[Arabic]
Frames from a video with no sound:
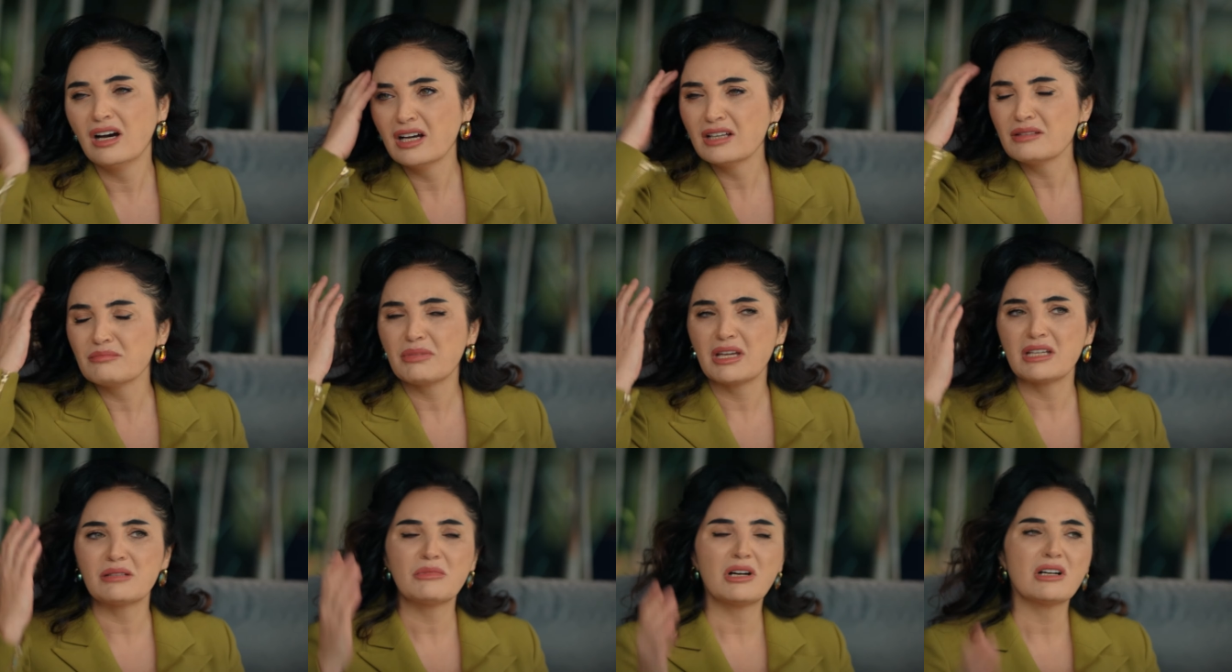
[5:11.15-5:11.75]

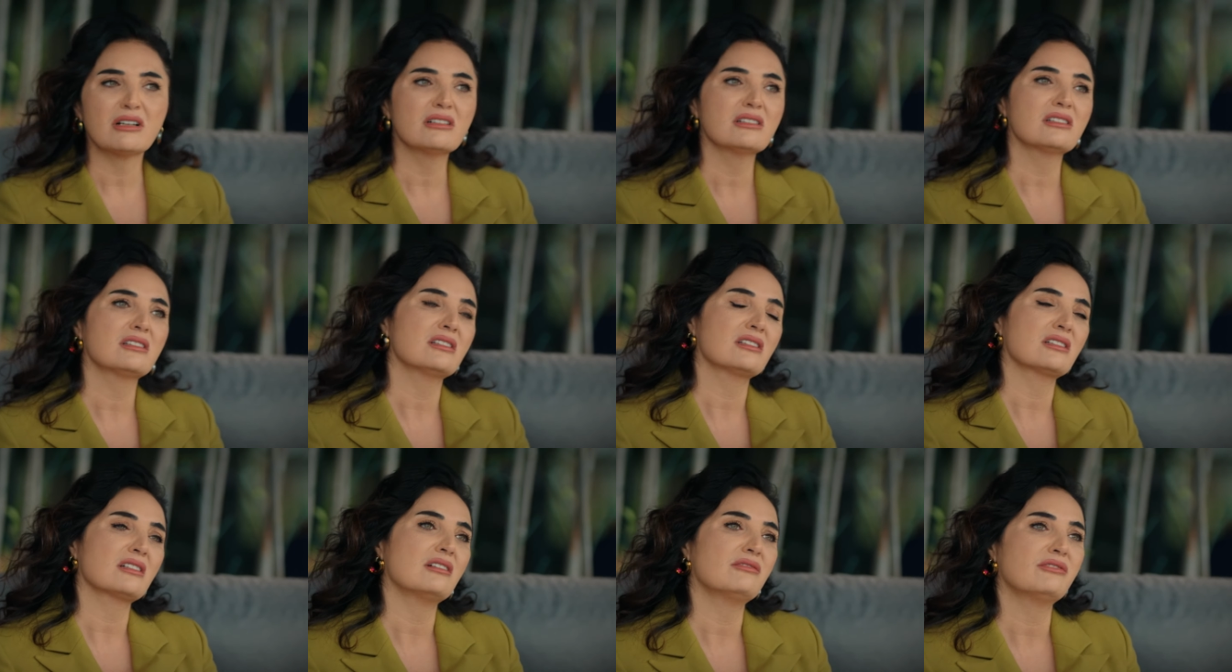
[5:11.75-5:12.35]
العمى ما
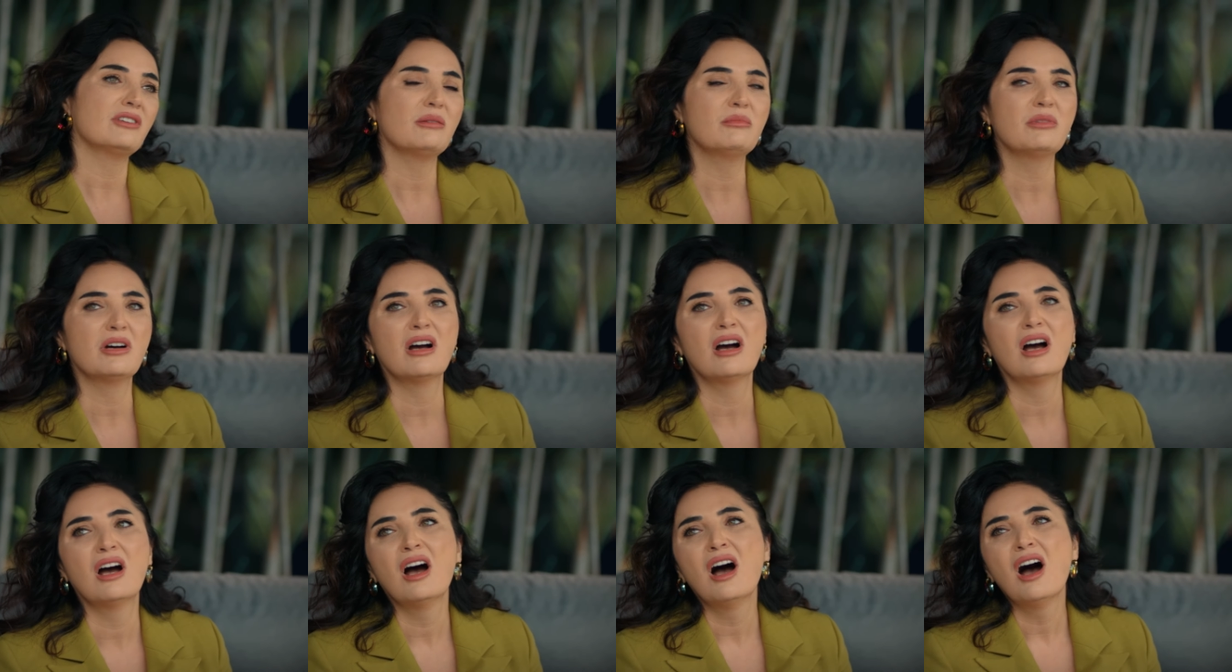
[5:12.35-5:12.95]
اغباكي شي
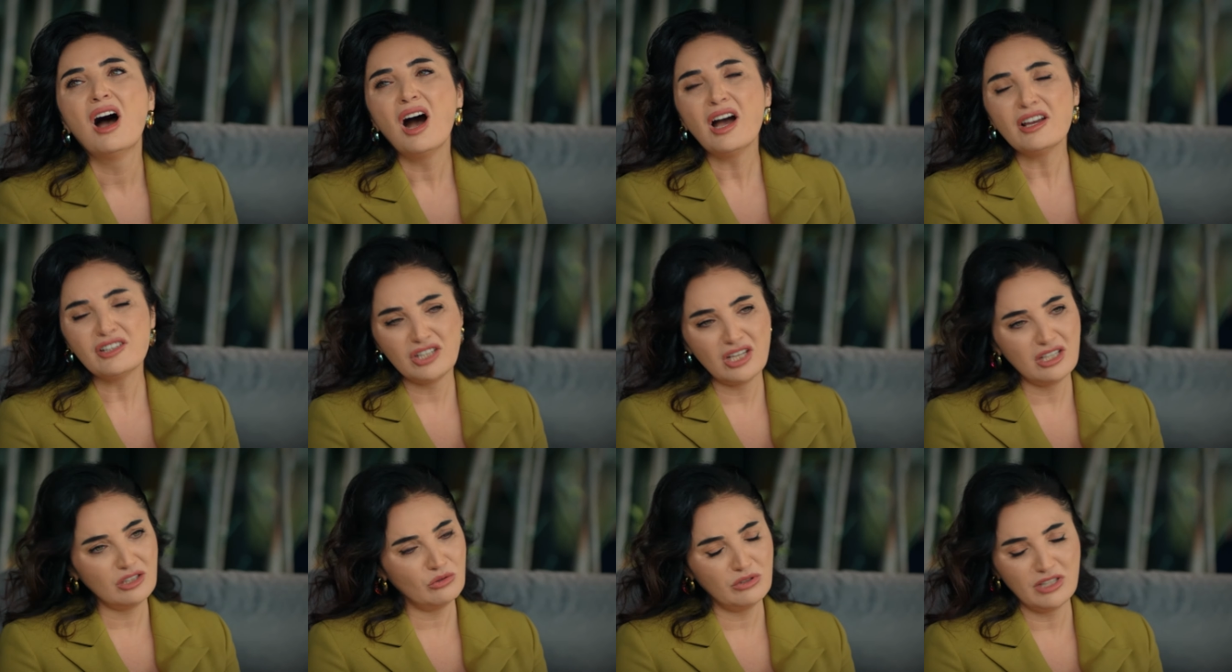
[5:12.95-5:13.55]
نقول
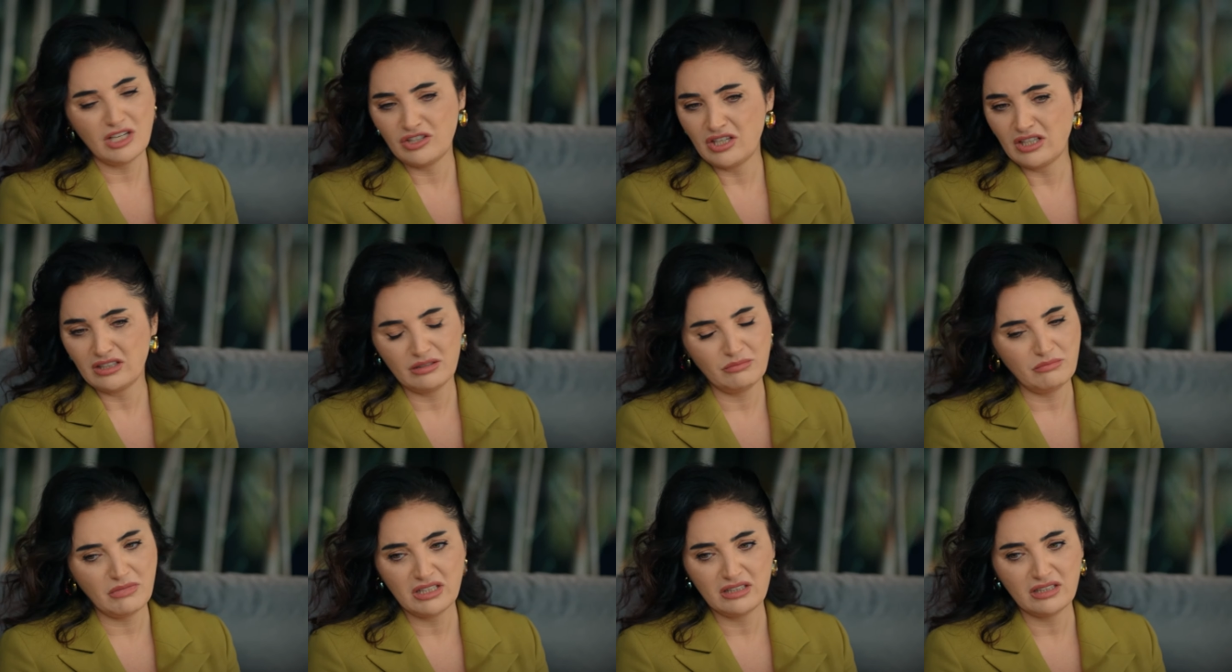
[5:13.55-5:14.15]
شو بده
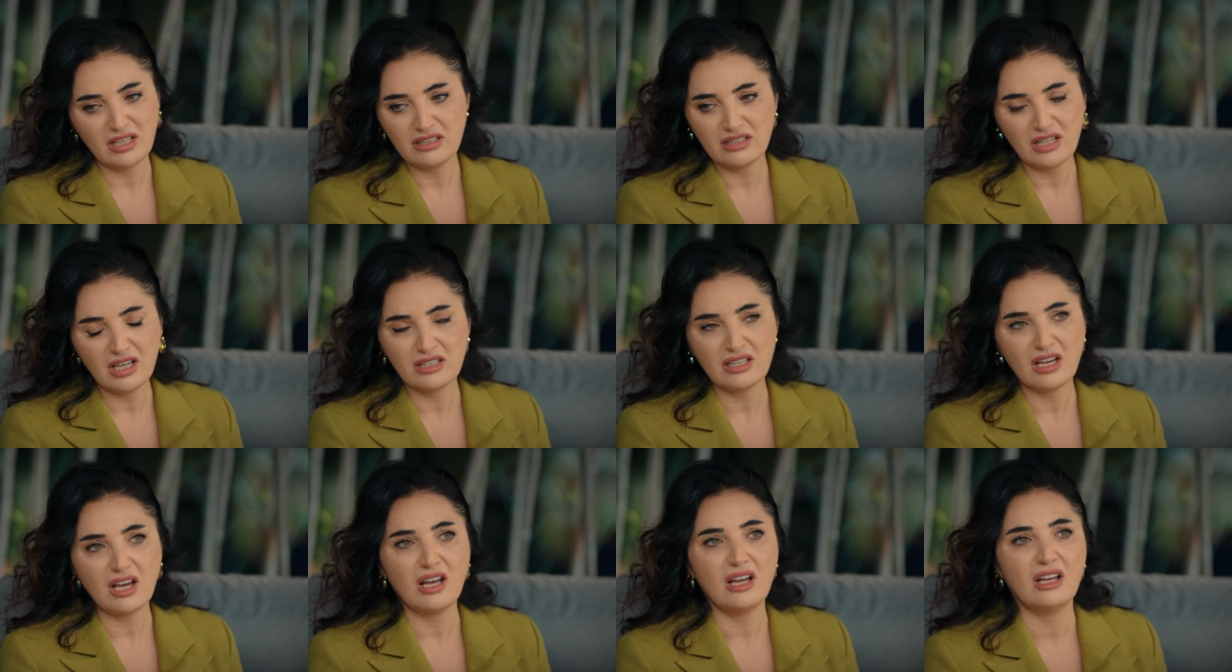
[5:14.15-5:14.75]
يتحمل راسي
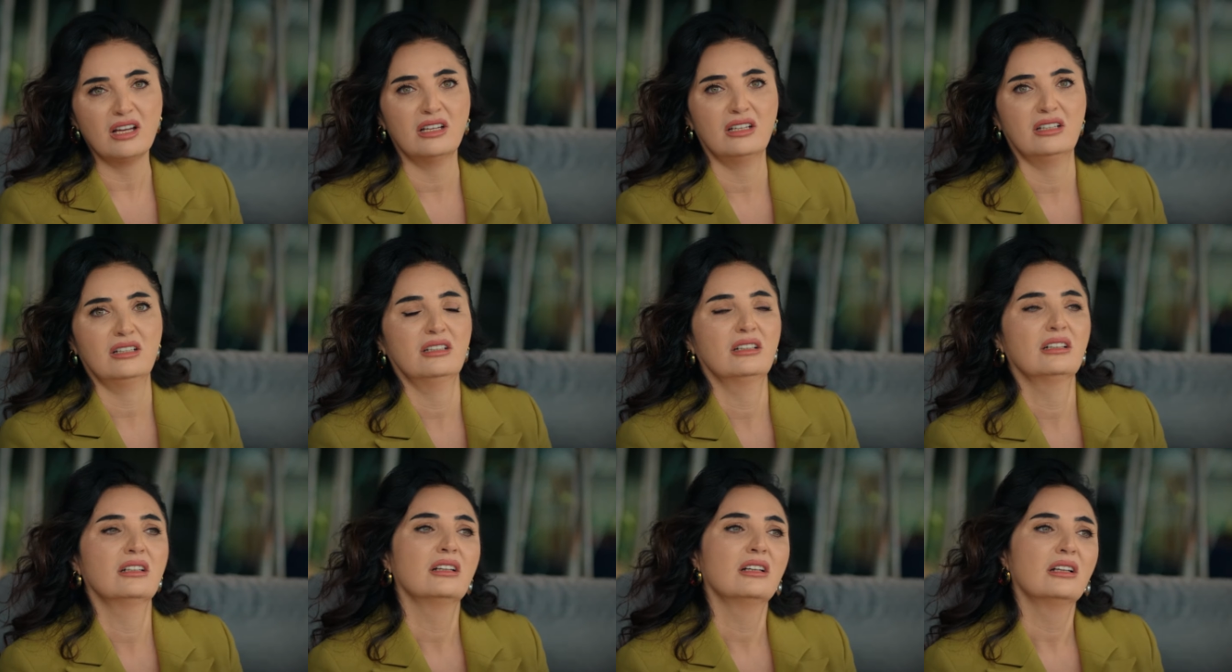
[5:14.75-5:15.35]

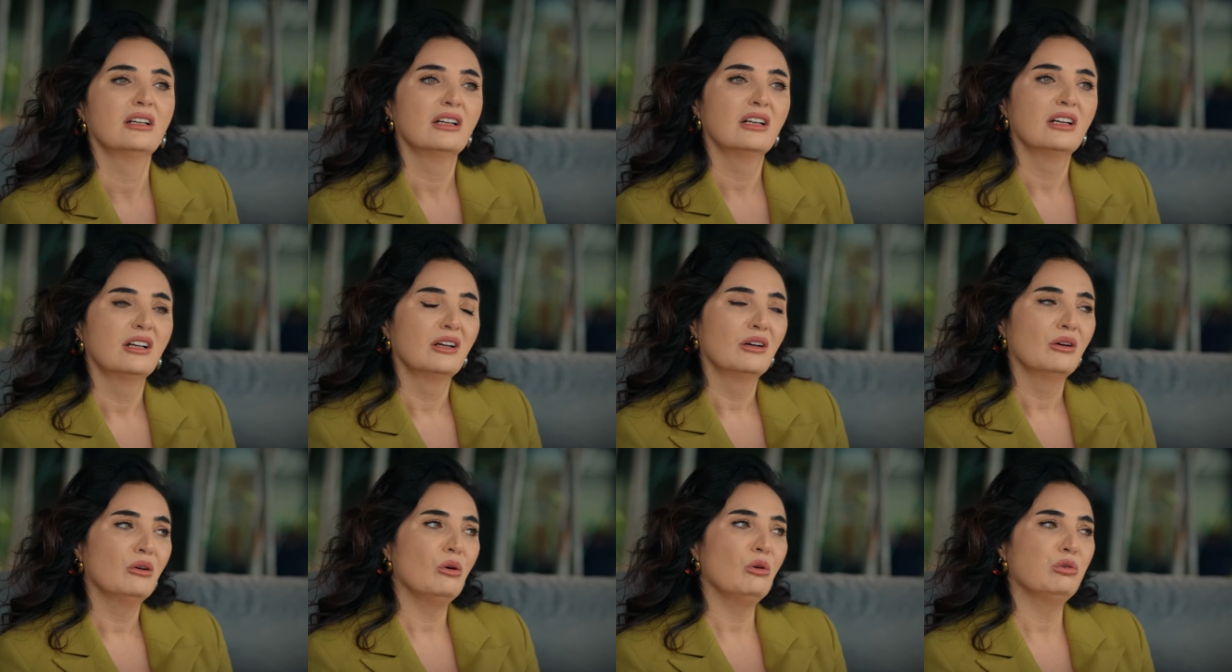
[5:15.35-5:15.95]
ليتحمل
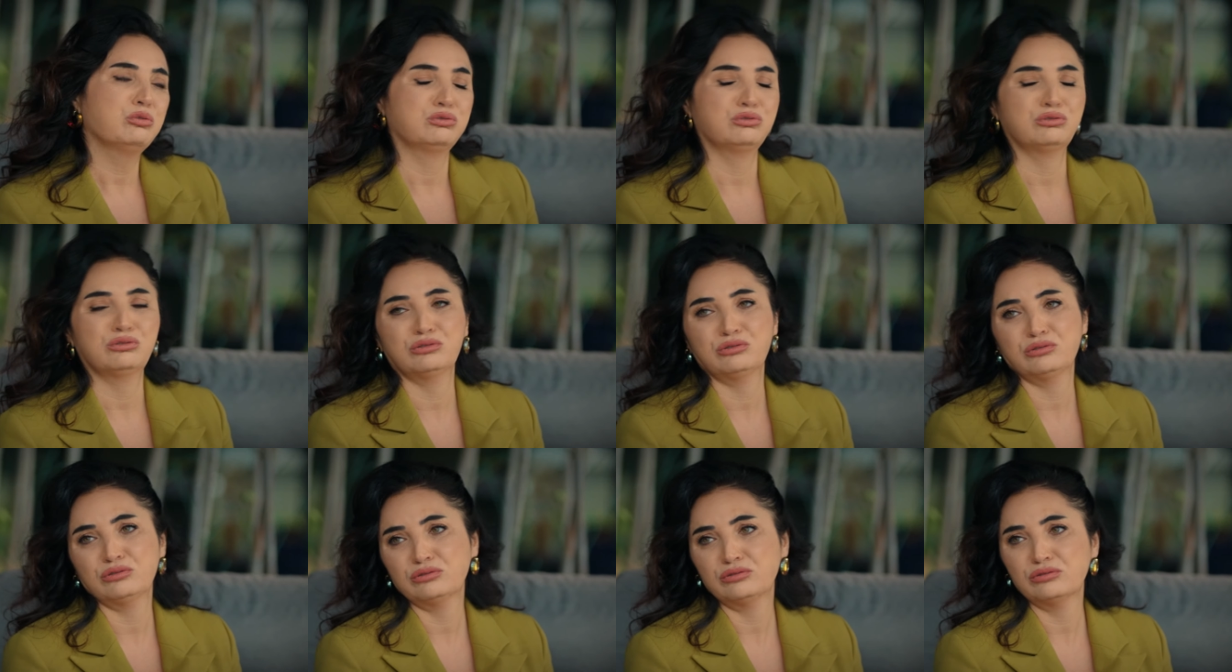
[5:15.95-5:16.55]

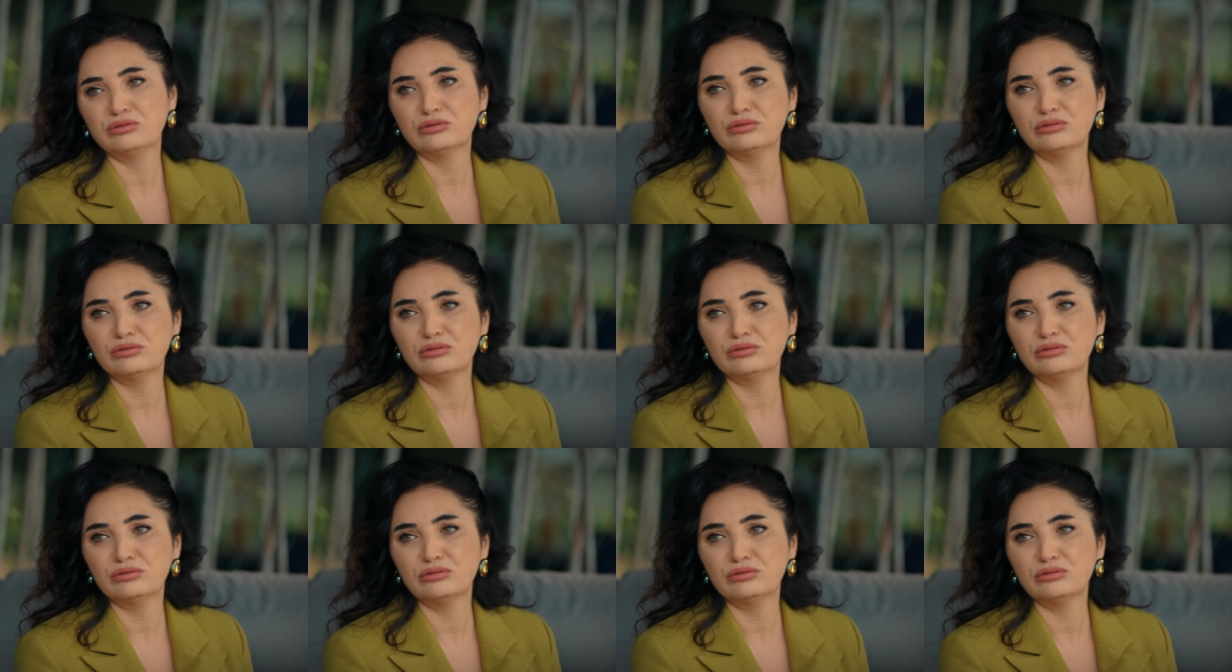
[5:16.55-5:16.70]
اوف